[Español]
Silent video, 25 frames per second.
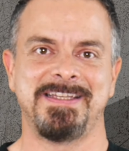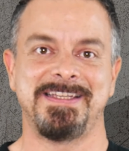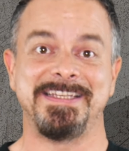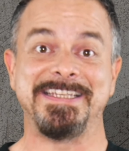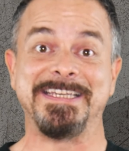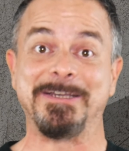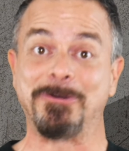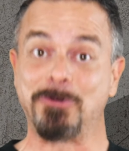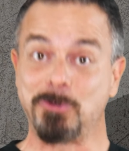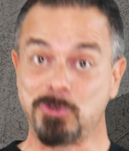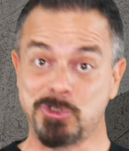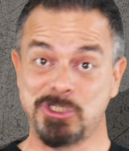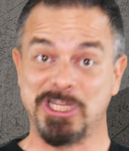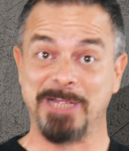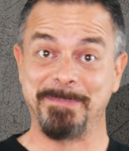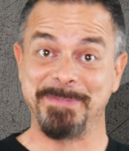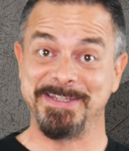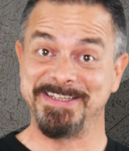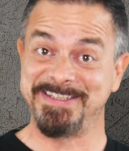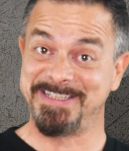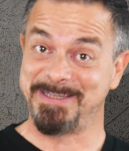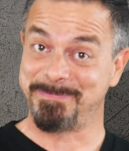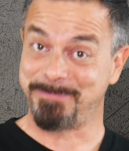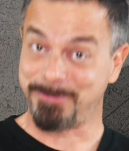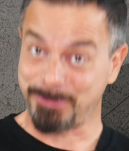Y
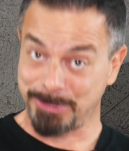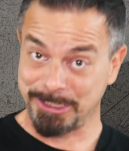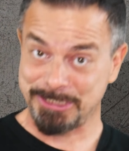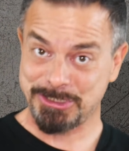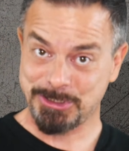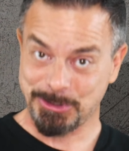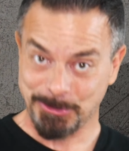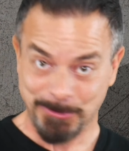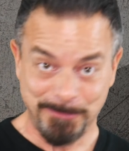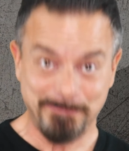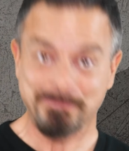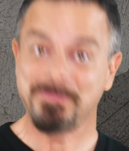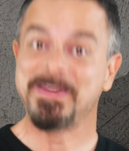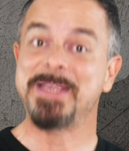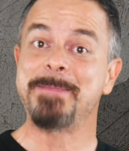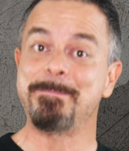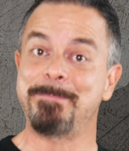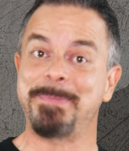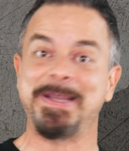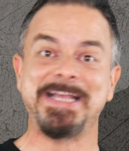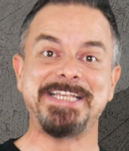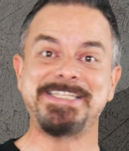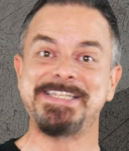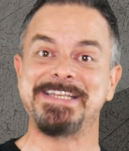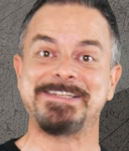justamente por eso, en
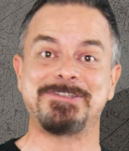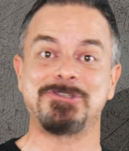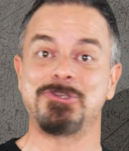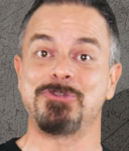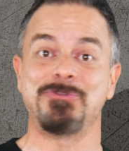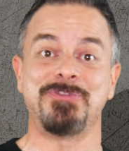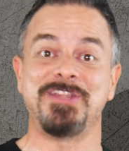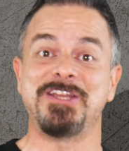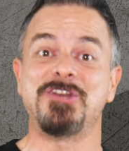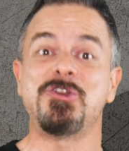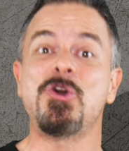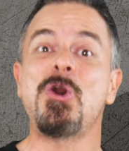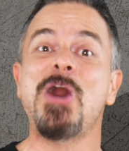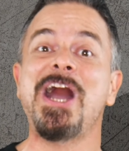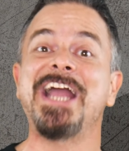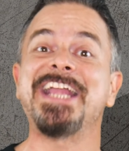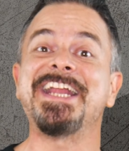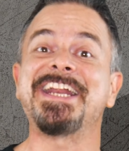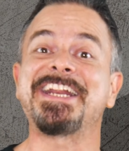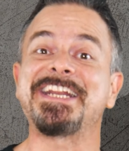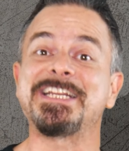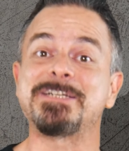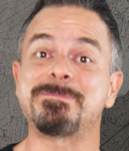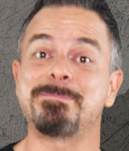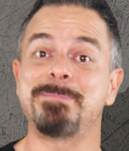países donde no hay
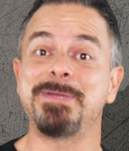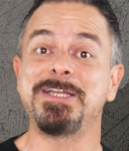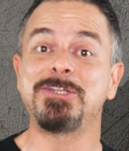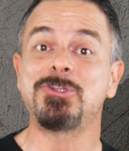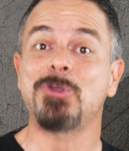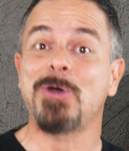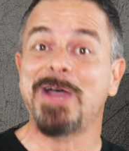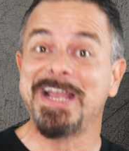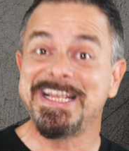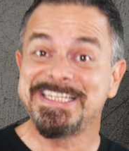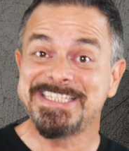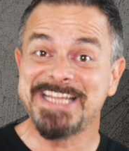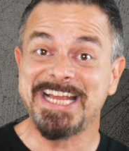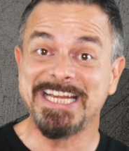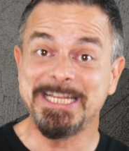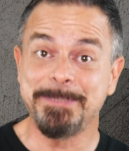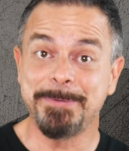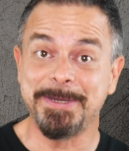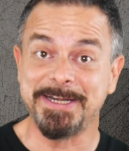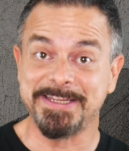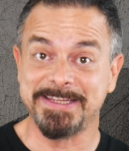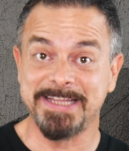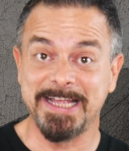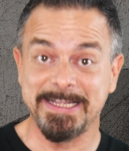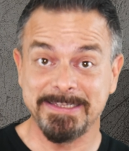respeto a esa
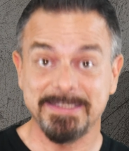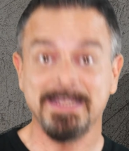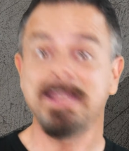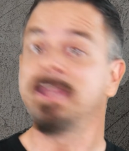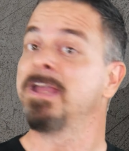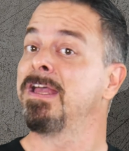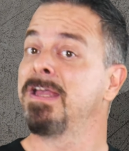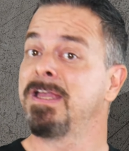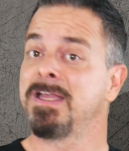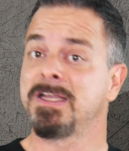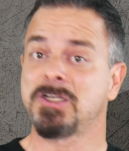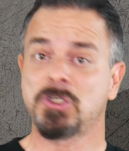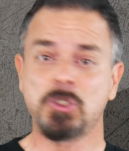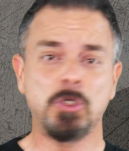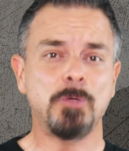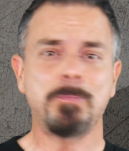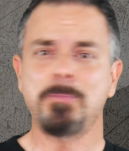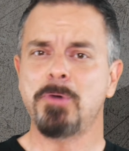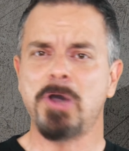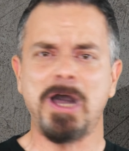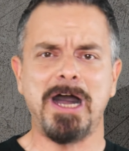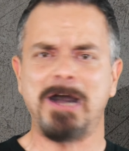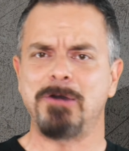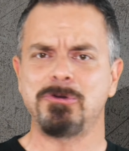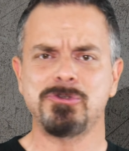libertad,
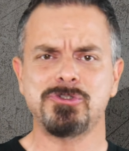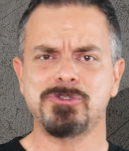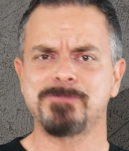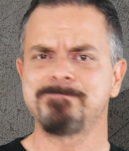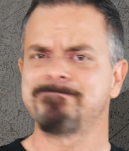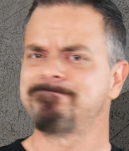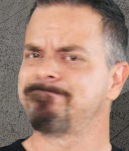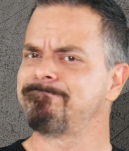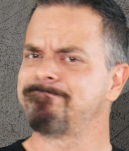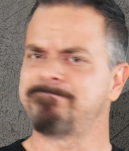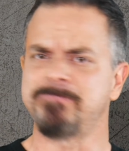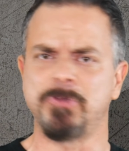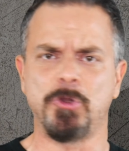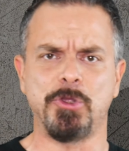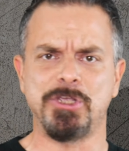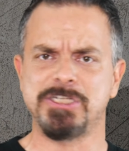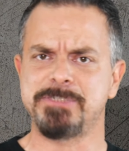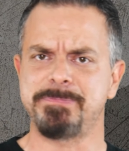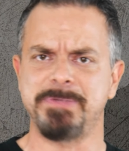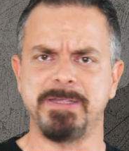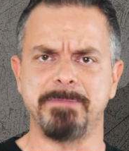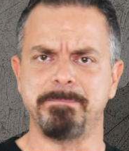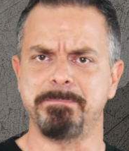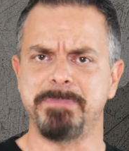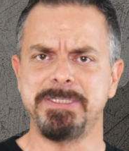Clubhouse no es bien